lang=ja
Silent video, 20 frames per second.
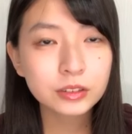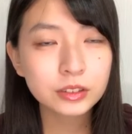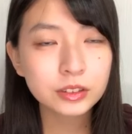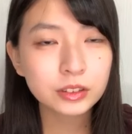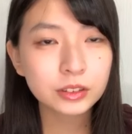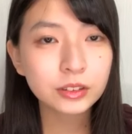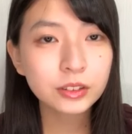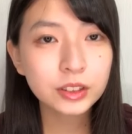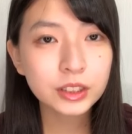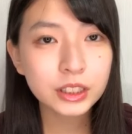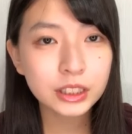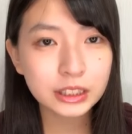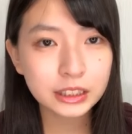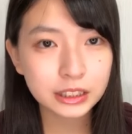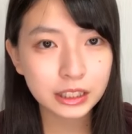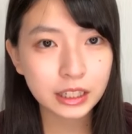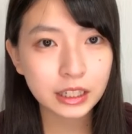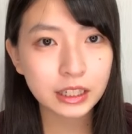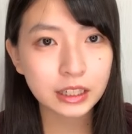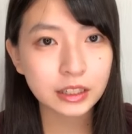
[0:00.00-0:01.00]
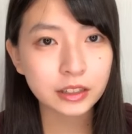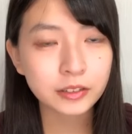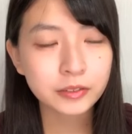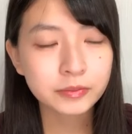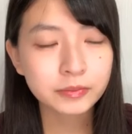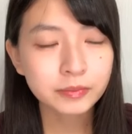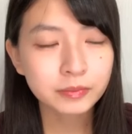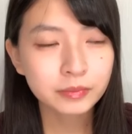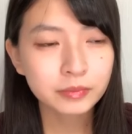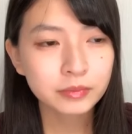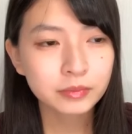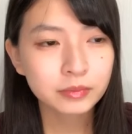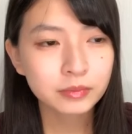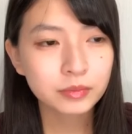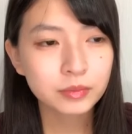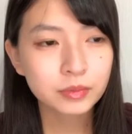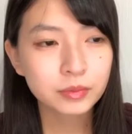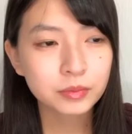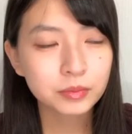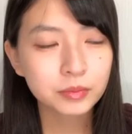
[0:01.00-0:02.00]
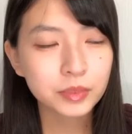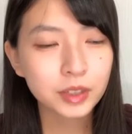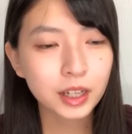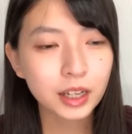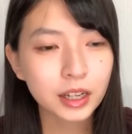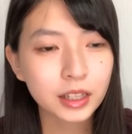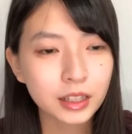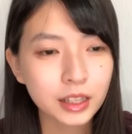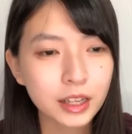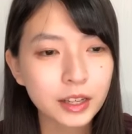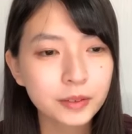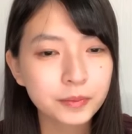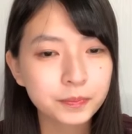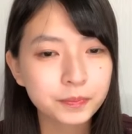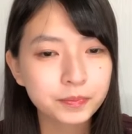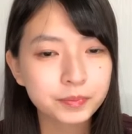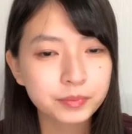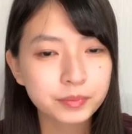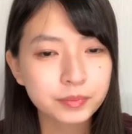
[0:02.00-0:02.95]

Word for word: すごいさあれね